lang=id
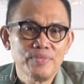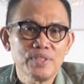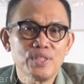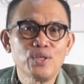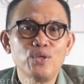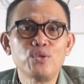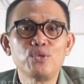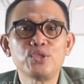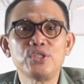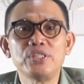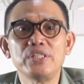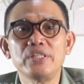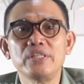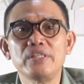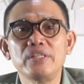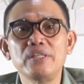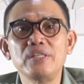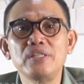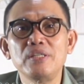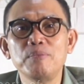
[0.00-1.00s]
Kolusi
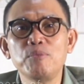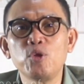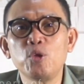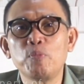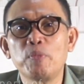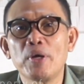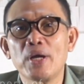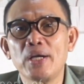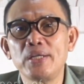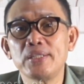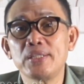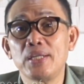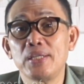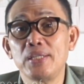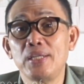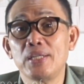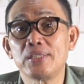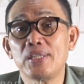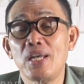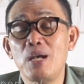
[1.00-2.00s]
ini merupakan
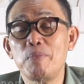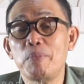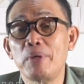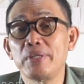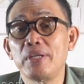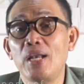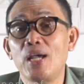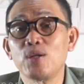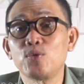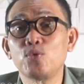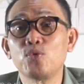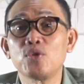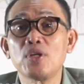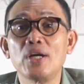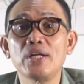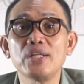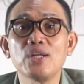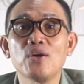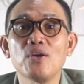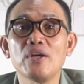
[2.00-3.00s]
kerjasama yang
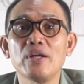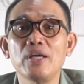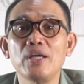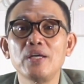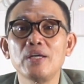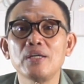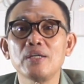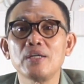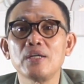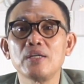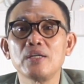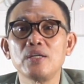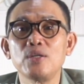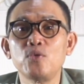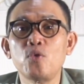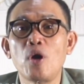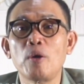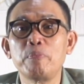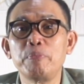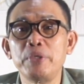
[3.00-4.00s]
dilakukan oleh
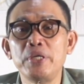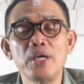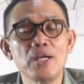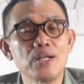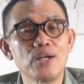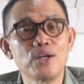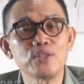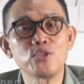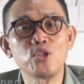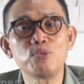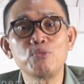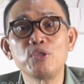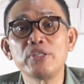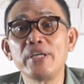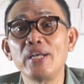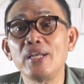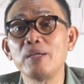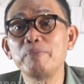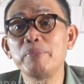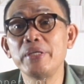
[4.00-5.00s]
dua pihak atau
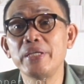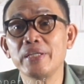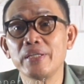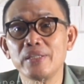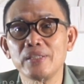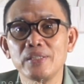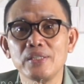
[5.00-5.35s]
mungkin lebih